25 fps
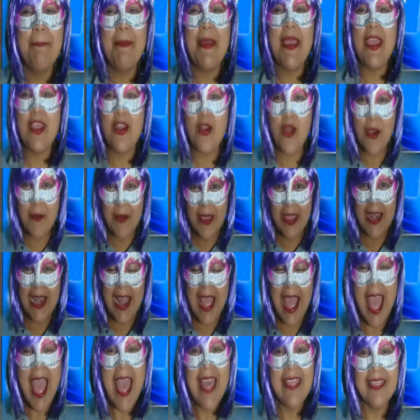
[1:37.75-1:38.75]
Pero a
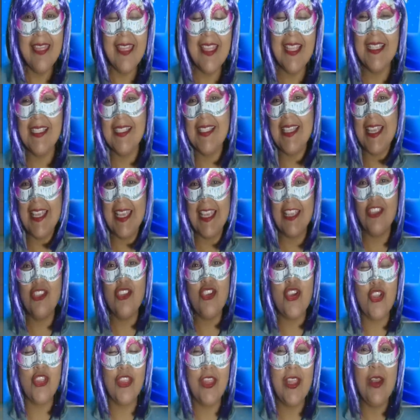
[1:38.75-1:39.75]
ver, antes de que
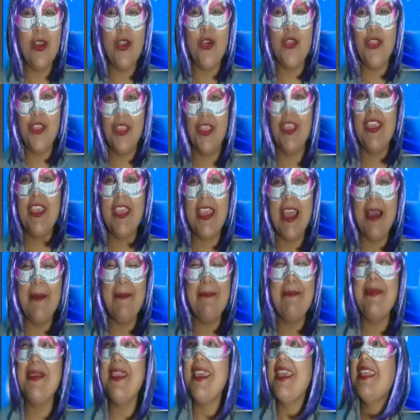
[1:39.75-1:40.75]
yo te lo
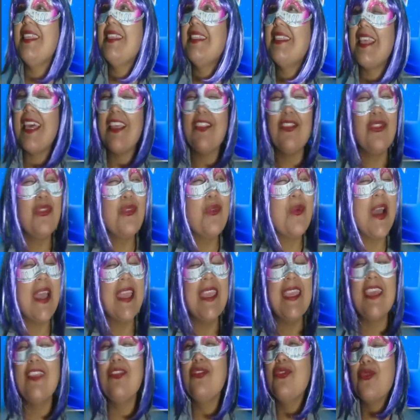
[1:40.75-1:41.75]
diga, piensa tú
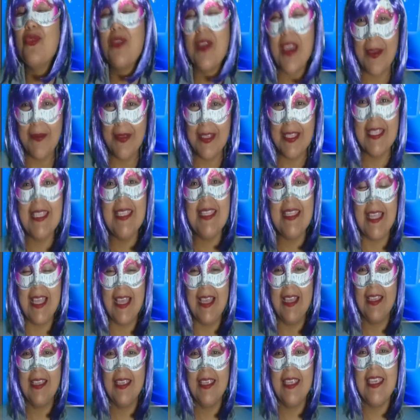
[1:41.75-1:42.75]
ahí en tu
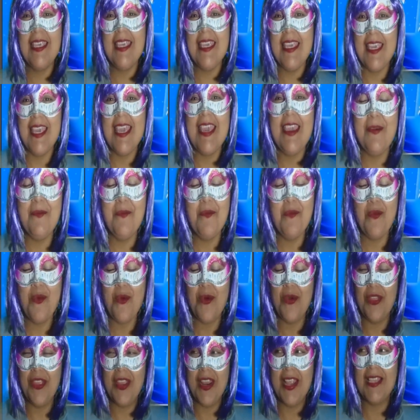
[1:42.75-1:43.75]
cabecita. ¿Quién
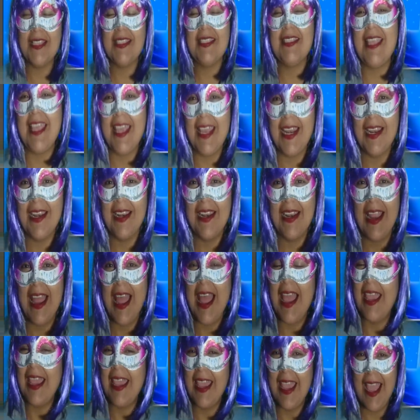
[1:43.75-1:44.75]
podrá ser?
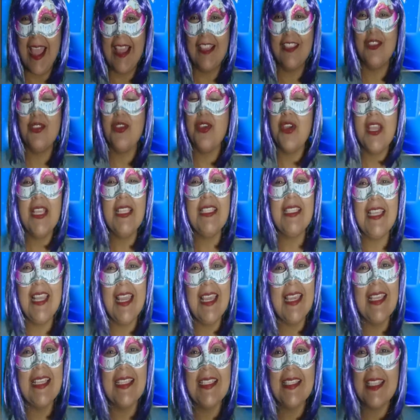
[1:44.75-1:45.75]
¿Acaso es
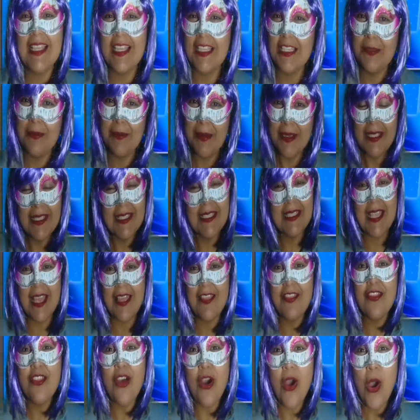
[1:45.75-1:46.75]
la que estás
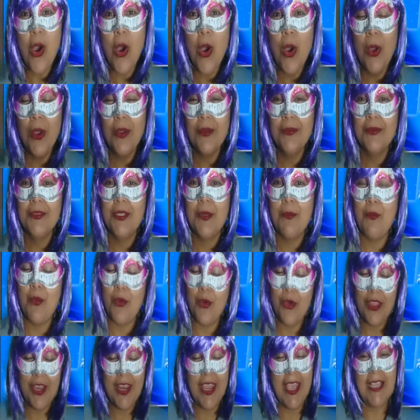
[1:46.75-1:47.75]
pensando?
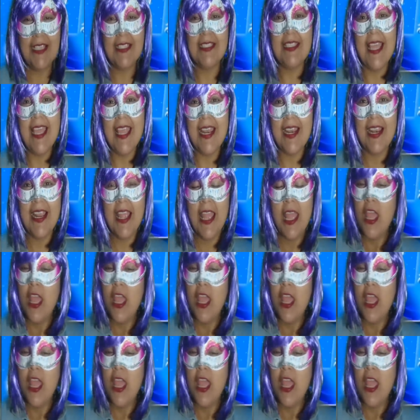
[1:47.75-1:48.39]
¿Podría ser?